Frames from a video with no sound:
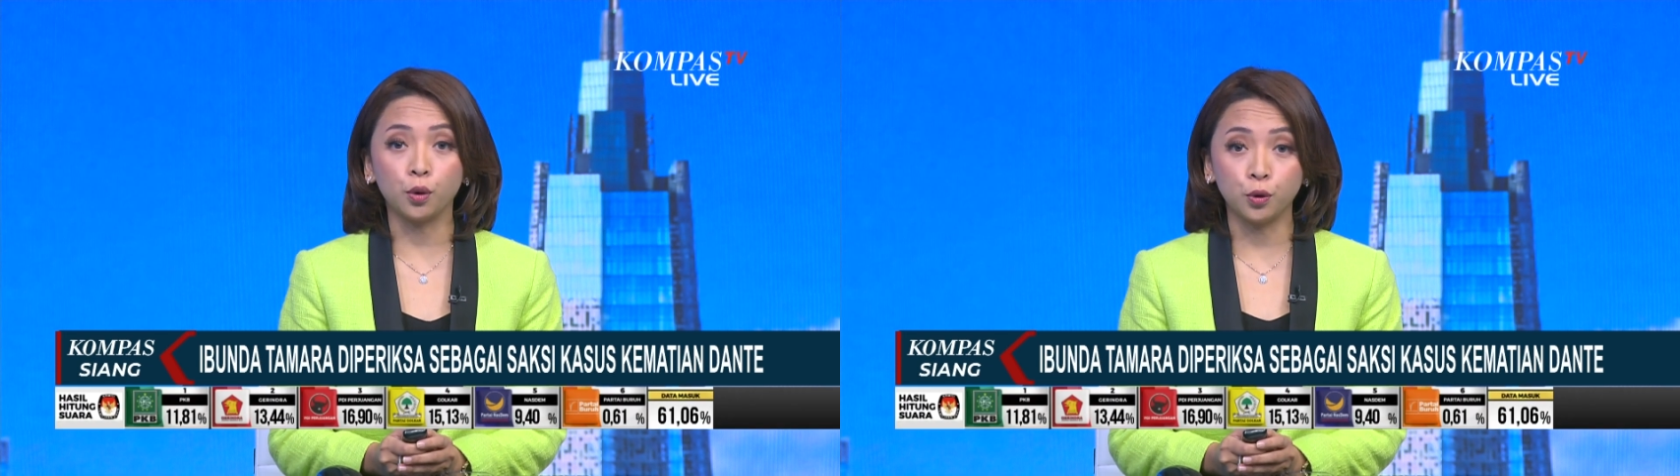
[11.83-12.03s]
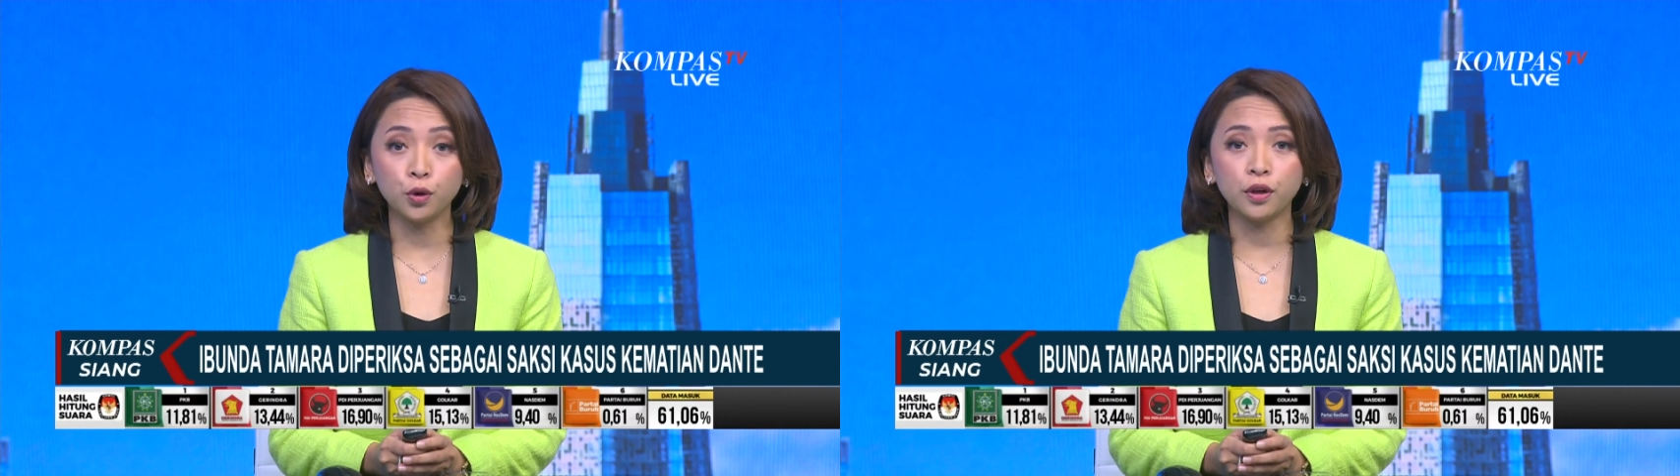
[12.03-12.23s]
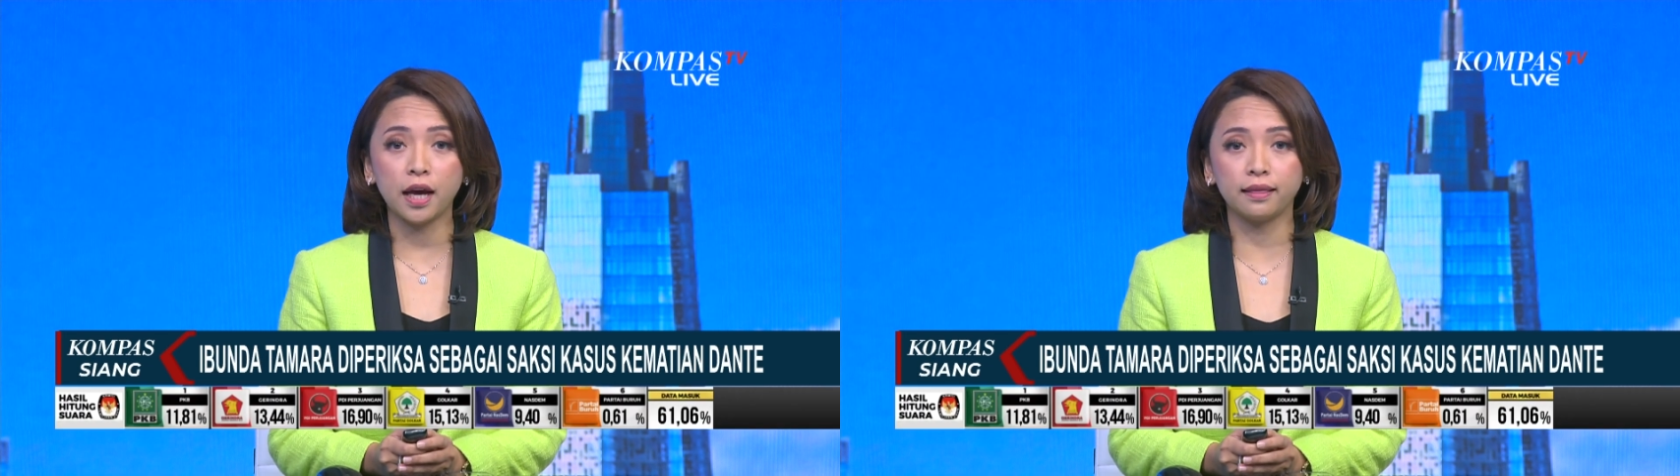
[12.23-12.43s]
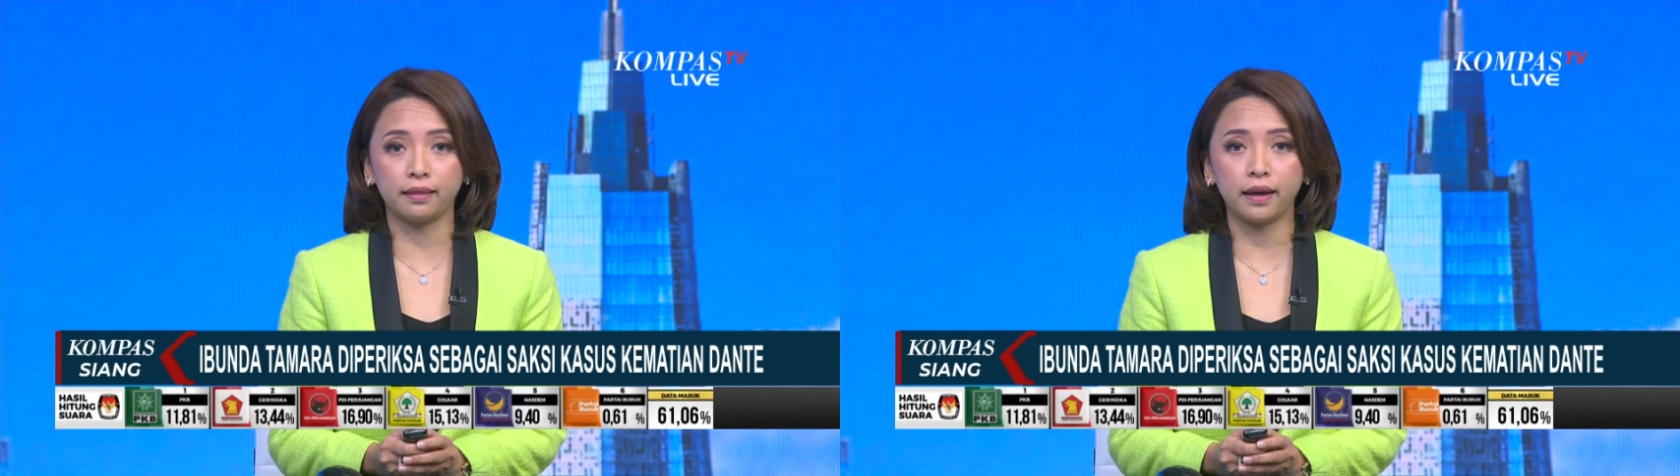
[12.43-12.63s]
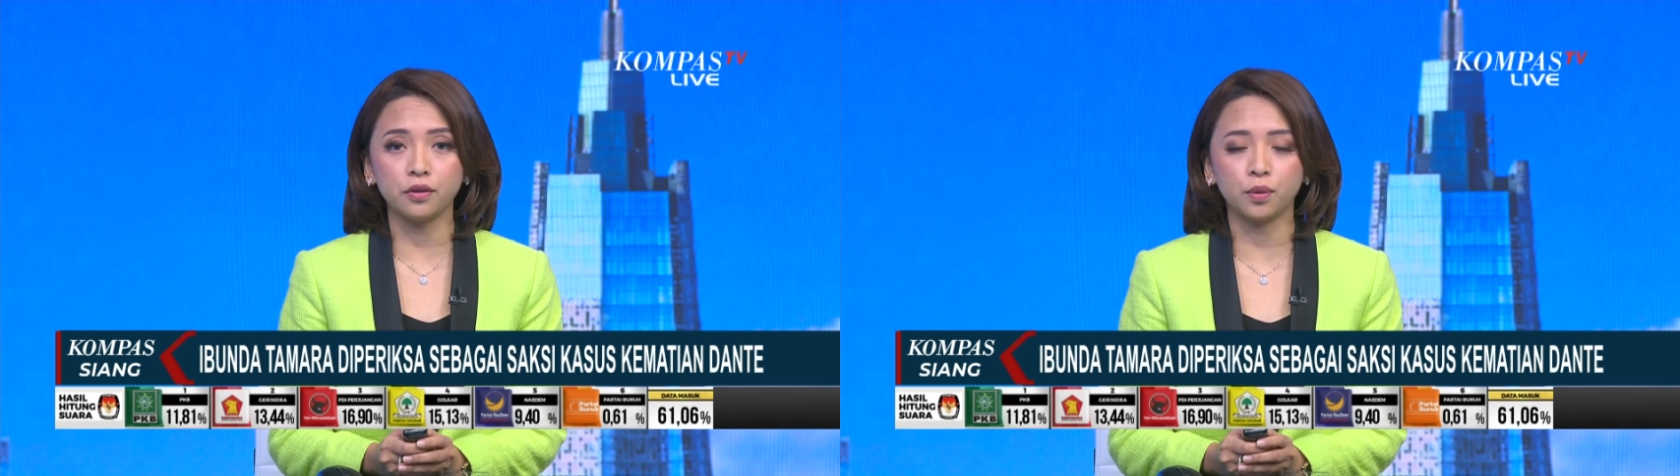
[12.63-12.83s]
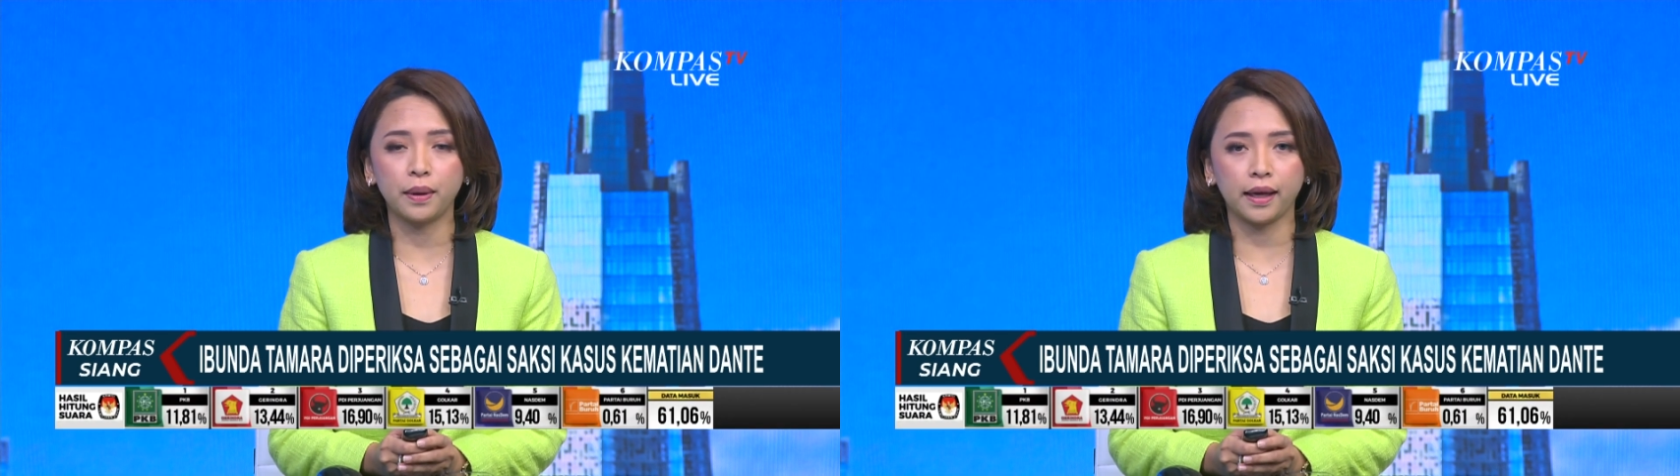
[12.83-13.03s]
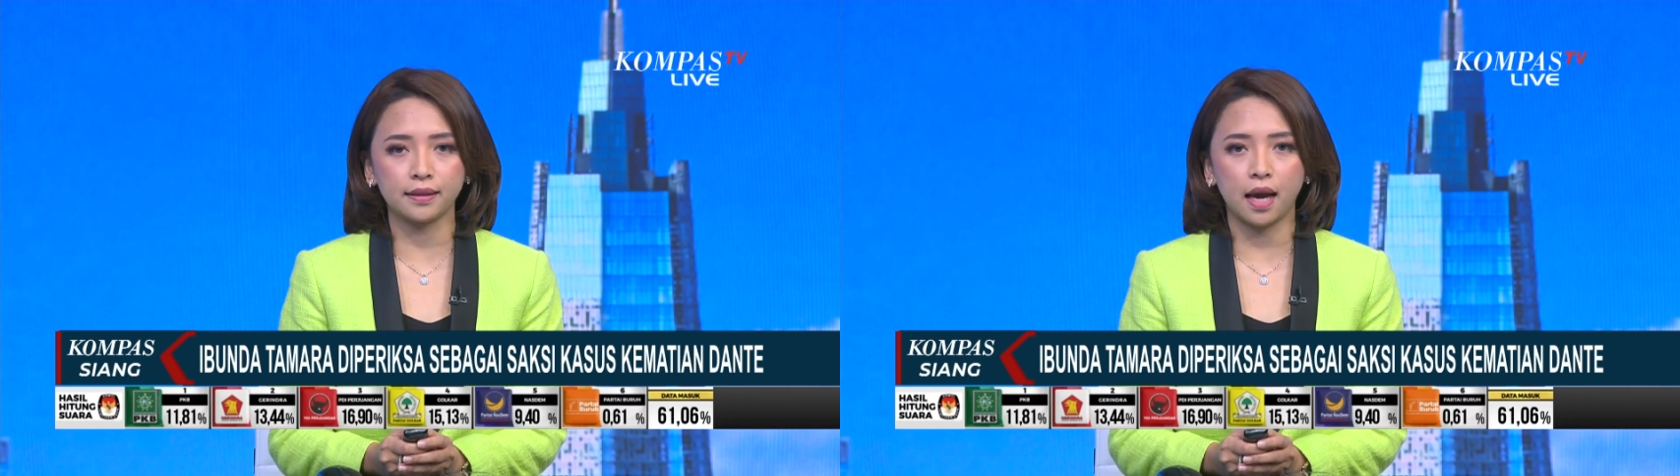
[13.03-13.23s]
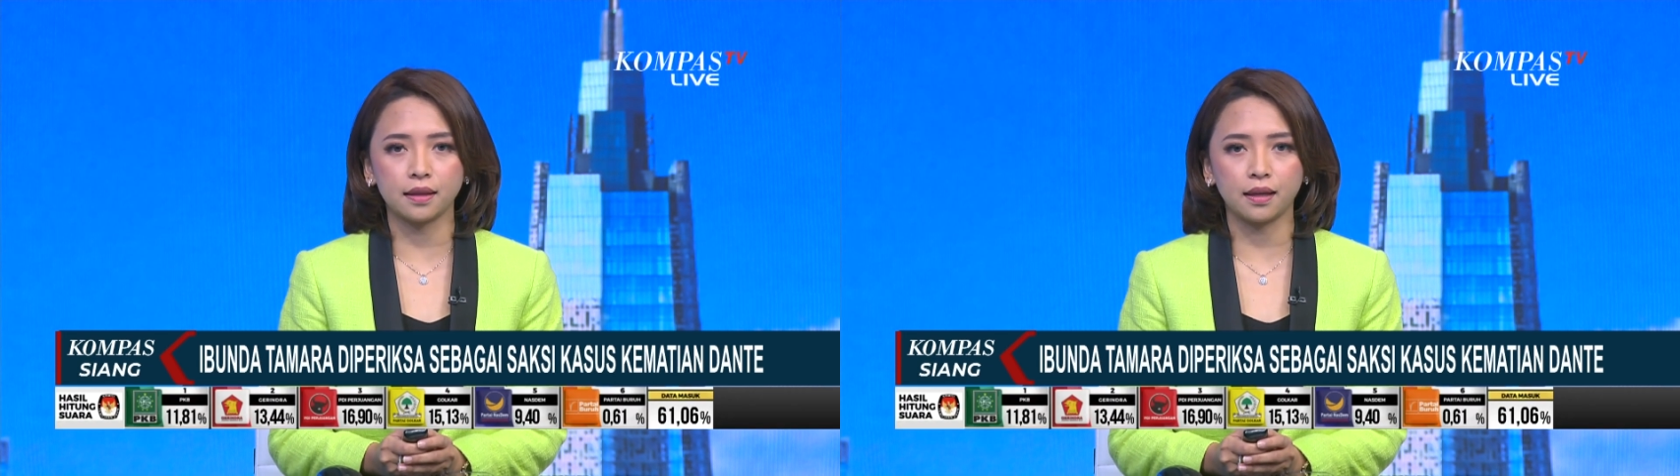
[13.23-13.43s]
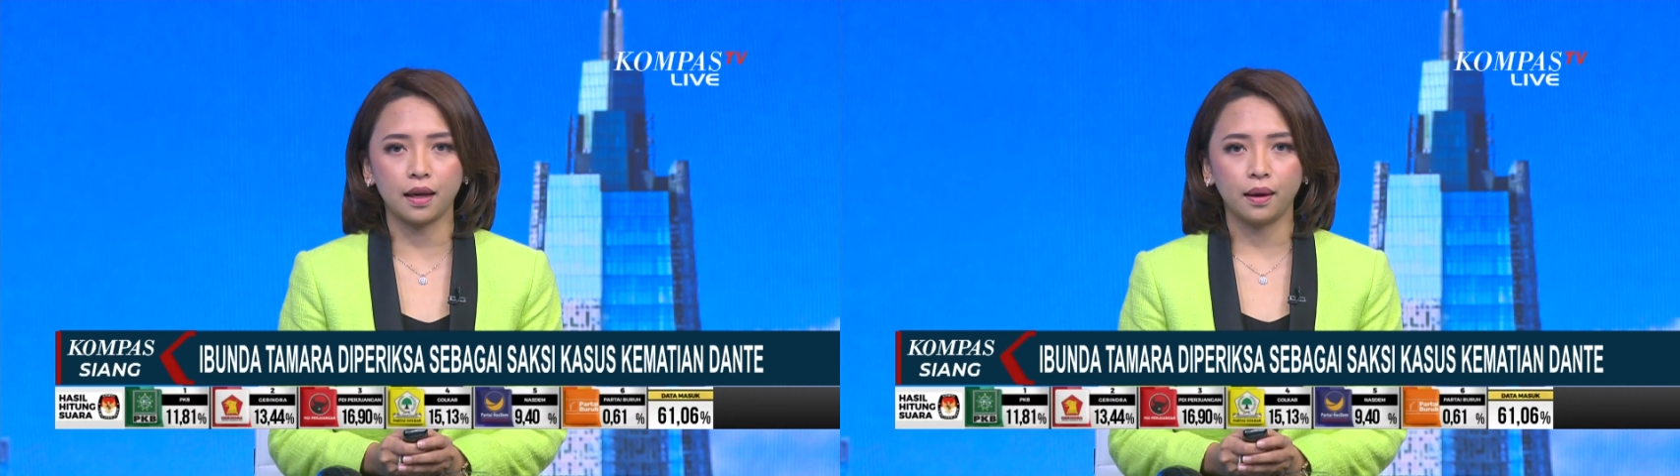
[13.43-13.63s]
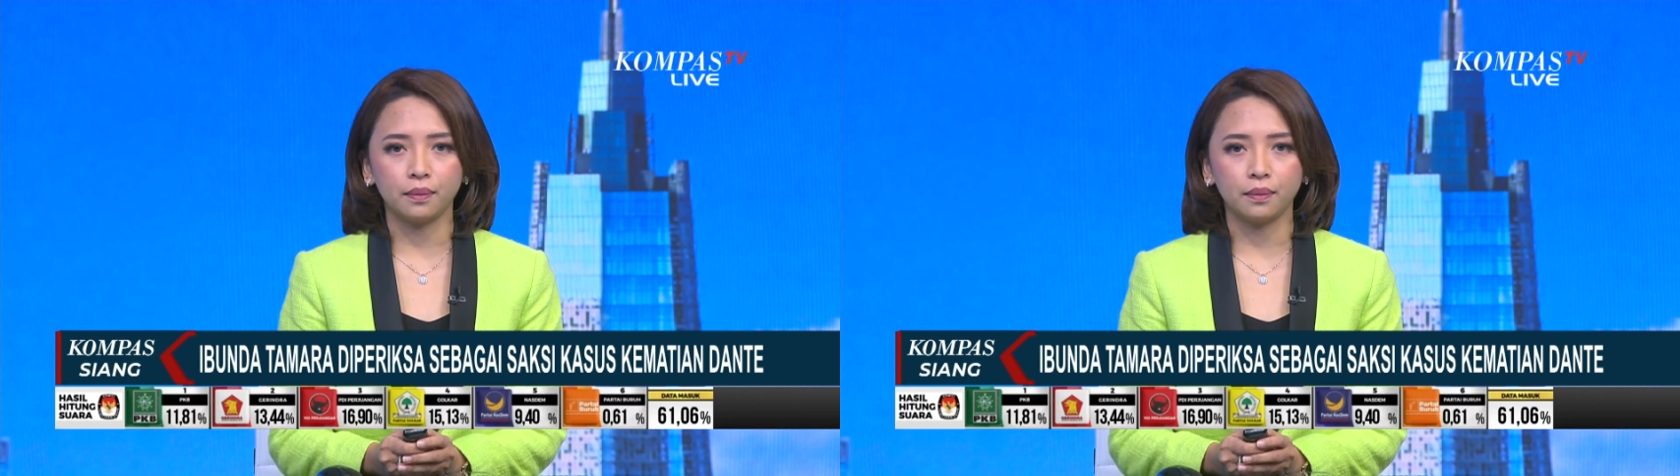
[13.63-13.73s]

Guru Dante sebagai saksi.